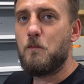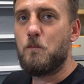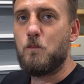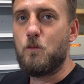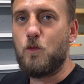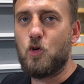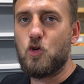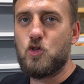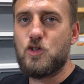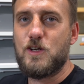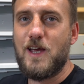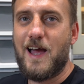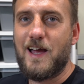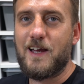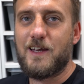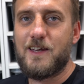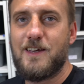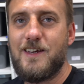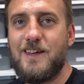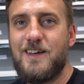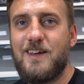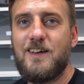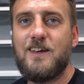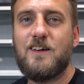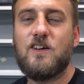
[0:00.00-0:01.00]

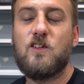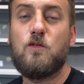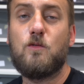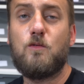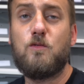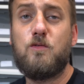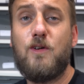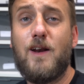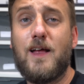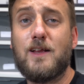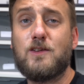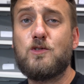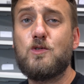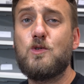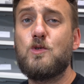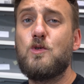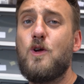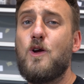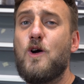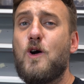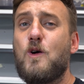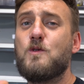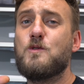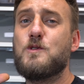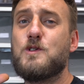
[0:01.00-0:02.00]
Młodziaki
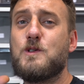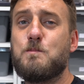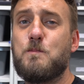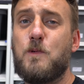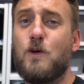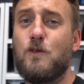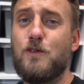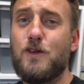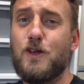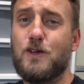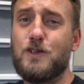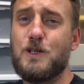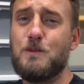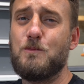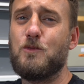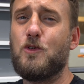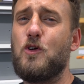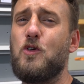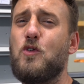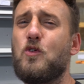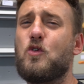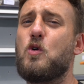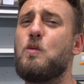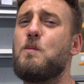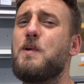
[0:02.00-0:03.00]
wlatują z powrotem do
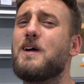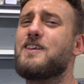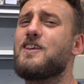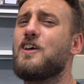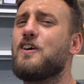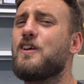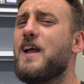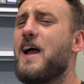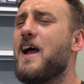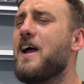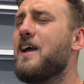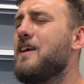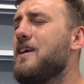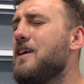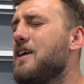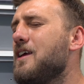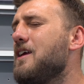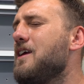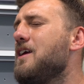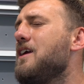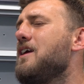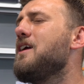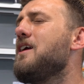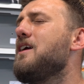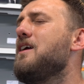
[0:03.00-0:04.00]
inkubatora
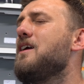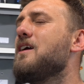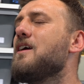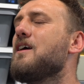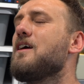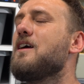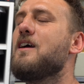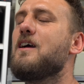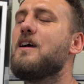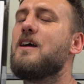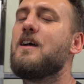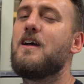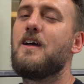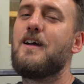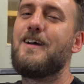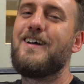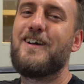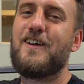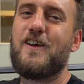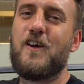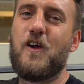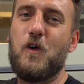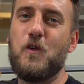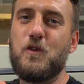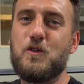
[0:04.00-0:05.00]
i
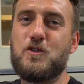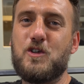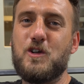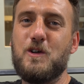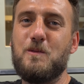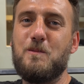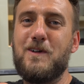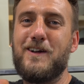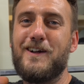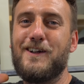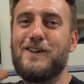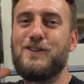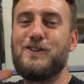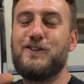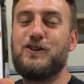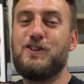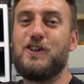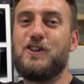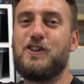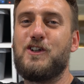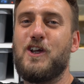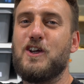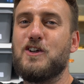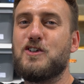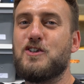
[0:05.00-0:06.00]
kończymy
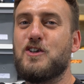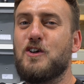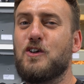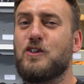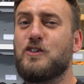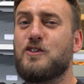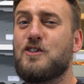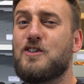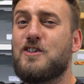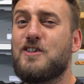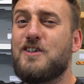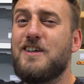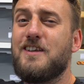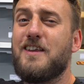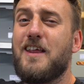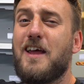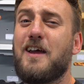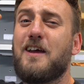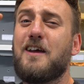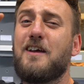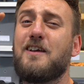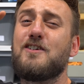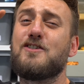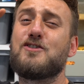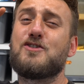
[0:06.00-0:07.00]
dzisiejszy
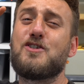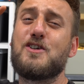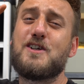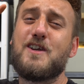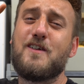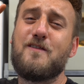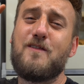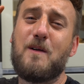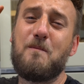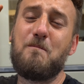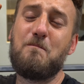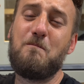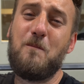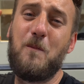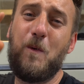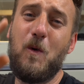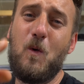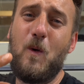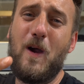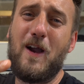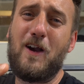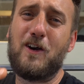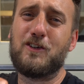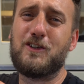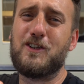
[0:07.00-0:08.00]
odcinek. Życzę Wam
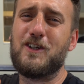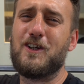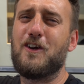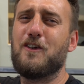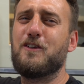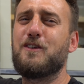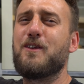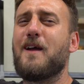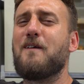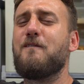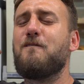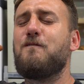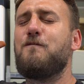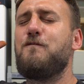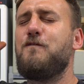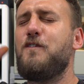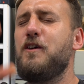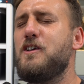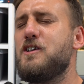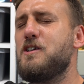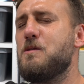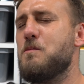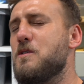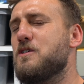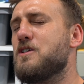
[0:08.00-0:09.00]
miłego tygodnia.
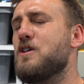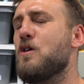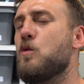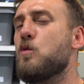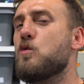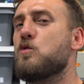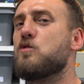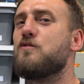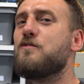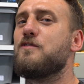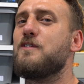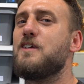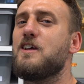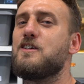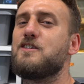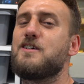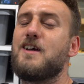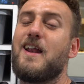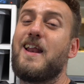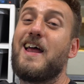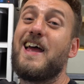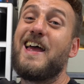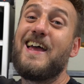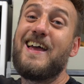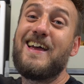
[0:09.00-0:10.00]
Widzimy się już w
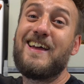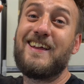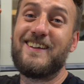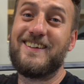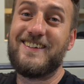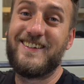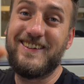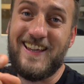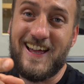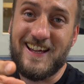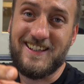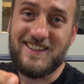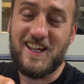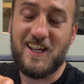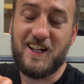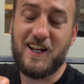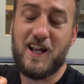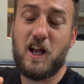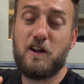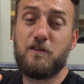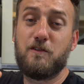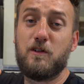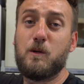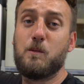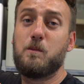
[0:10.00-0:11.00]
niedzielę na
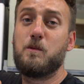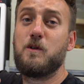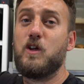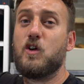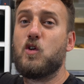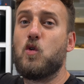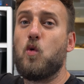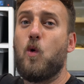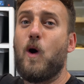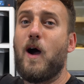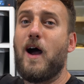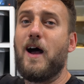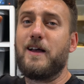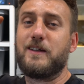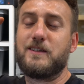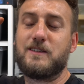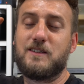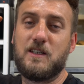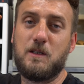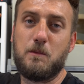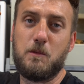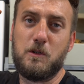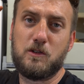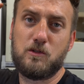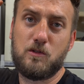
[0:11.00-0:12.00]
targach w Rybniku, a z
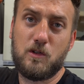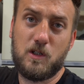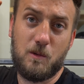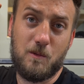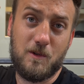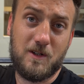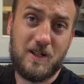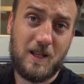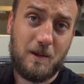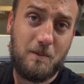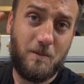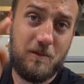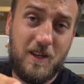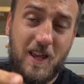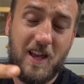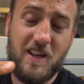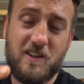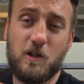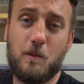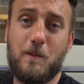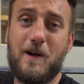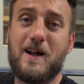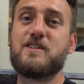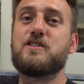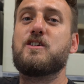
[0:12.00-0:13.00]
tymi, z którymi się tam nie
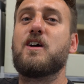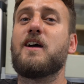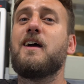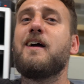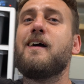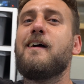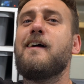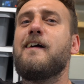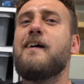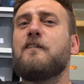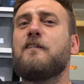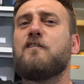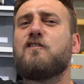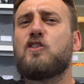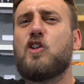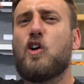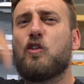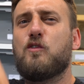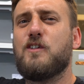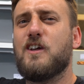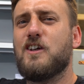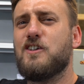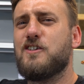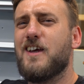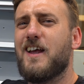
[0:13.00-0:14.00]
zobaczę, to
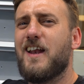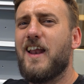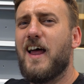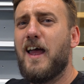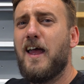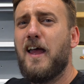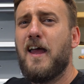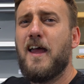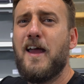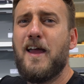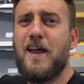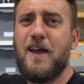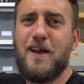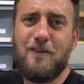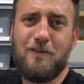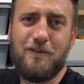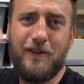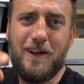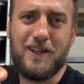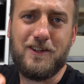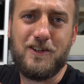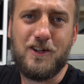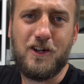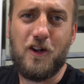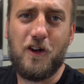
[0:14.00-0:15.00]
w niedzielę
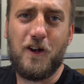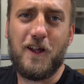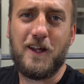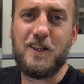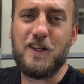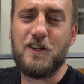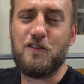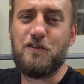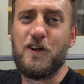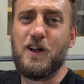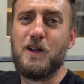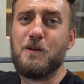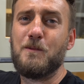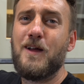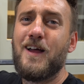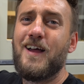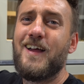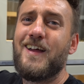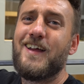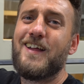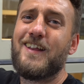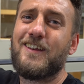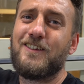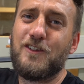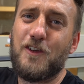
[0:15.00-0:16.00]
wleci kolejny film.
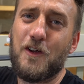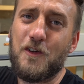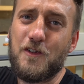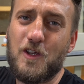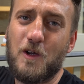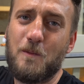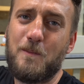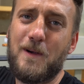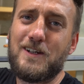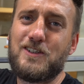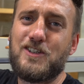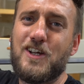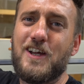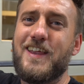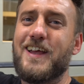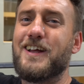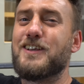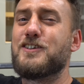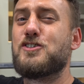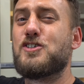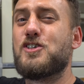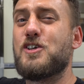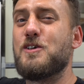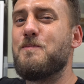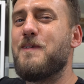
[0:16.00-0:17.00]
Do zobaczenia,
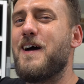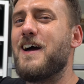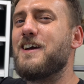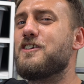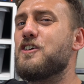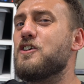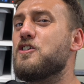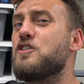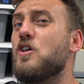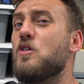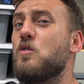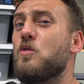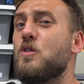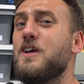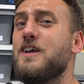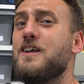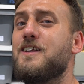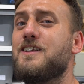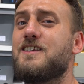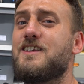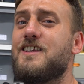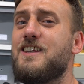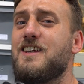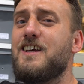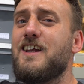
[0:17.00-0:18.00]
trzymajcie się i
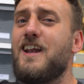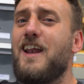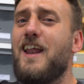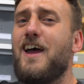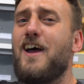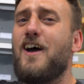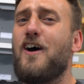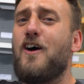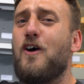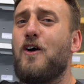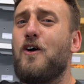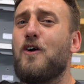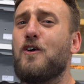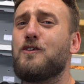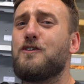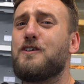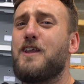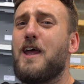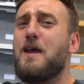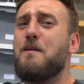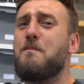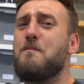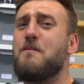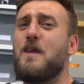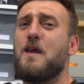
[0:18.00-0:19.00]
tyle
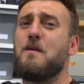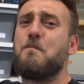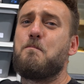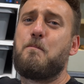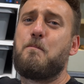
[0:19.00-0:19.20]
ode mnie,